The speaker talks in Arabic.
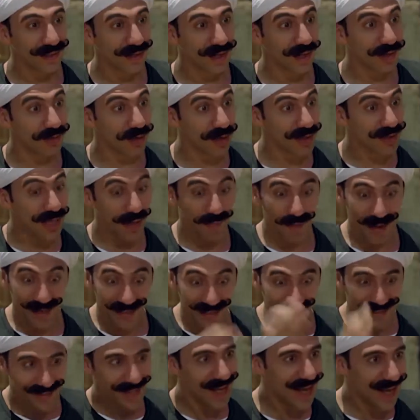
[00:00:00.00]
ايوه طبعا
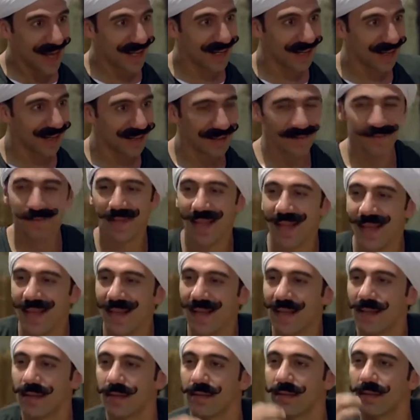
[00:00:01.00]
نتايه
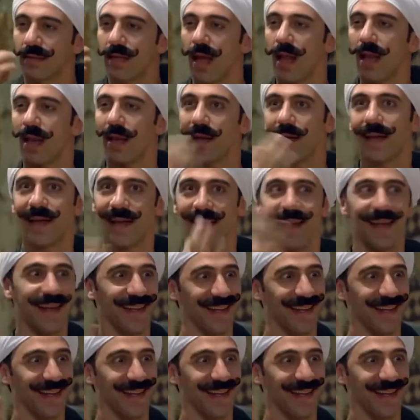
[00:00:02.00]
طلقه